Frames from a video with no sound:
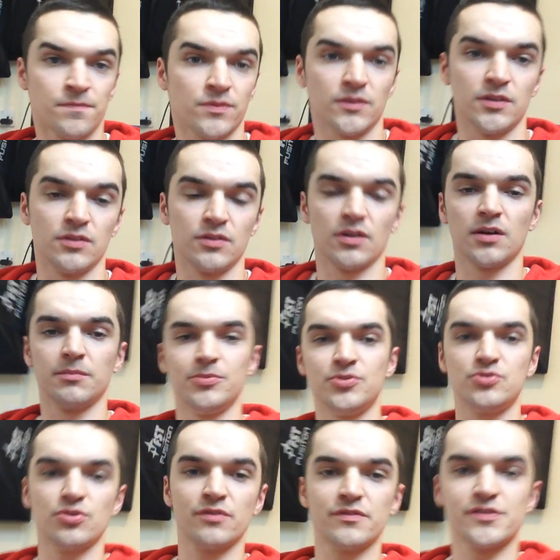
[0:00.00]
Как бы
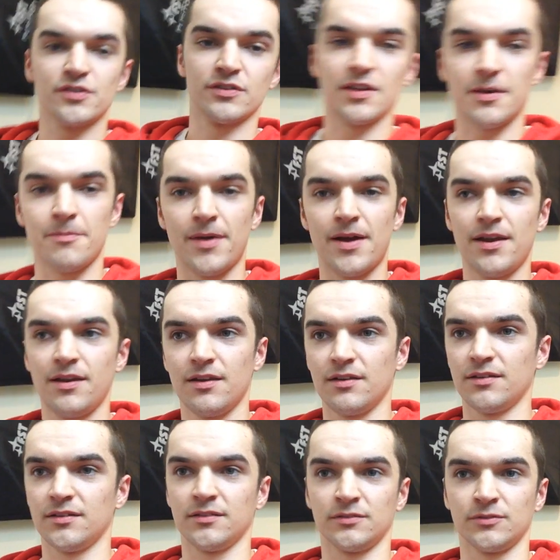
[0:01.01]
ничего, все
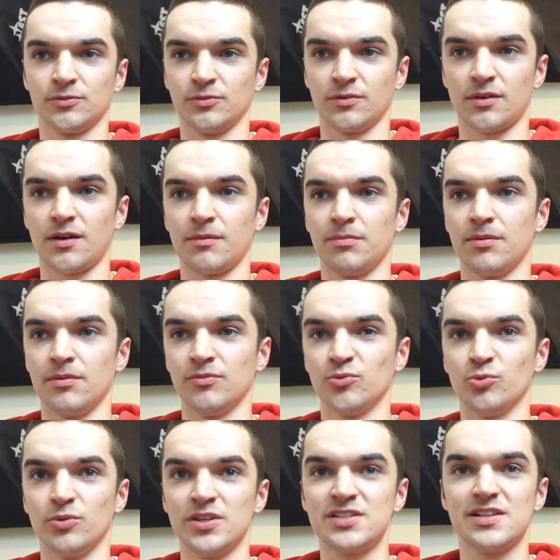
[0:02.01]
нормально. Ну, как бы,
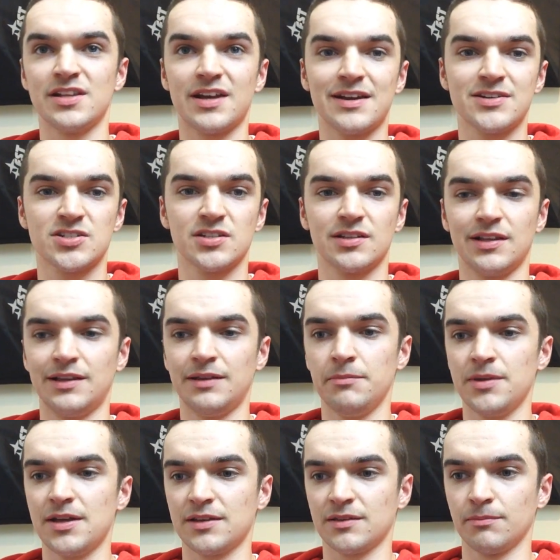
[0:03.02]
ну, если раньше для
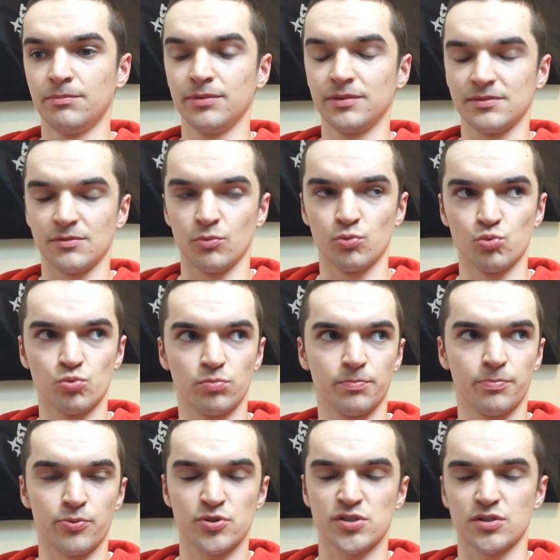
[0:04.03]
меня это было
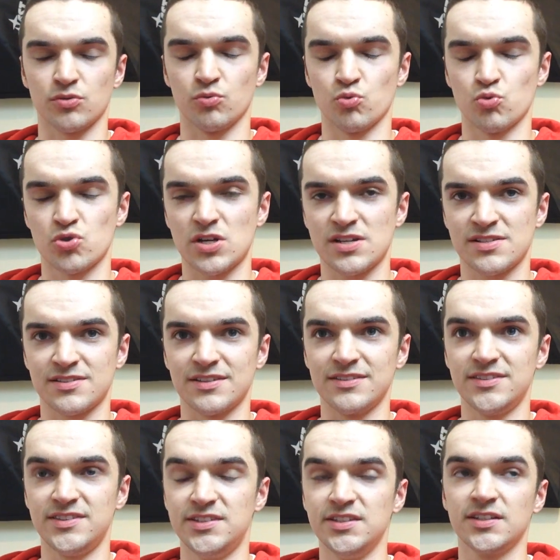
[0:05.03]
просто ужасно,
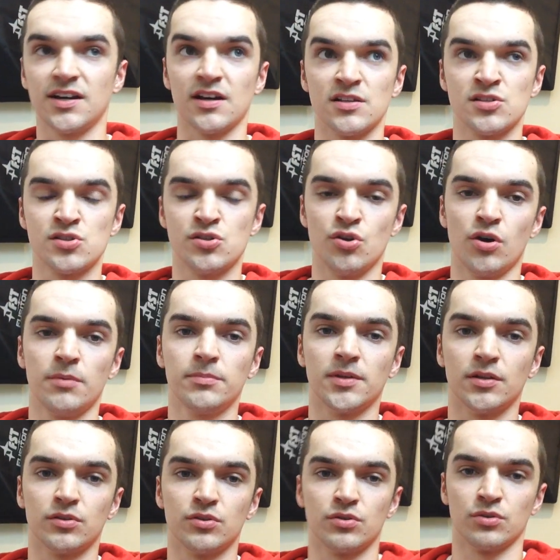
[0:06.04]
дико,
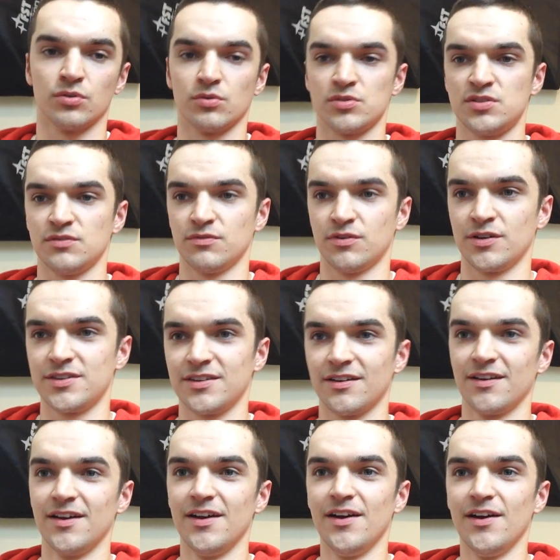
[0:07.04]
стрёмно, то
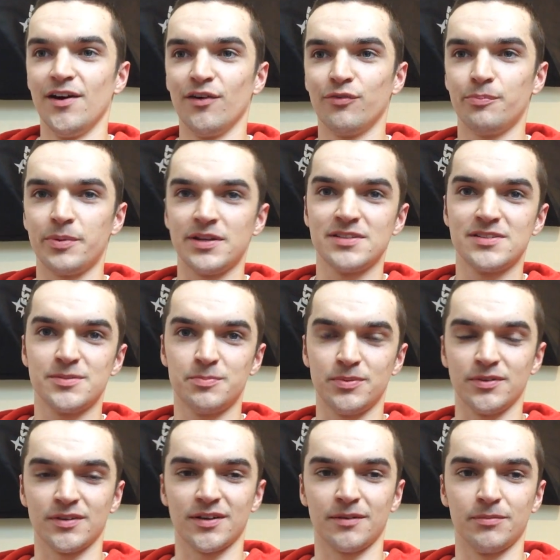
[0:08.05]
сегодня, в
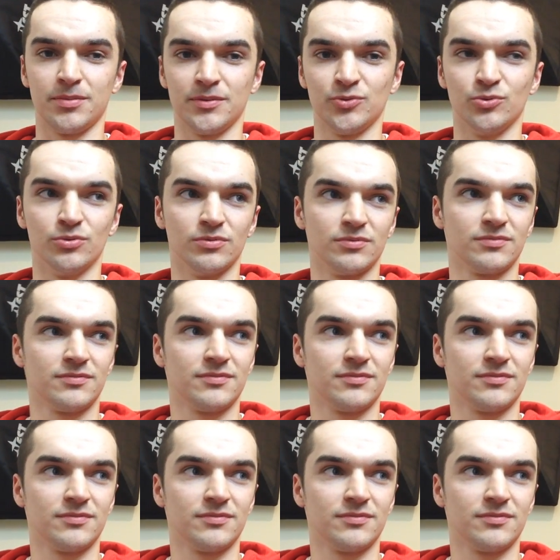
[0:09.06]
принципе, как бы, ну,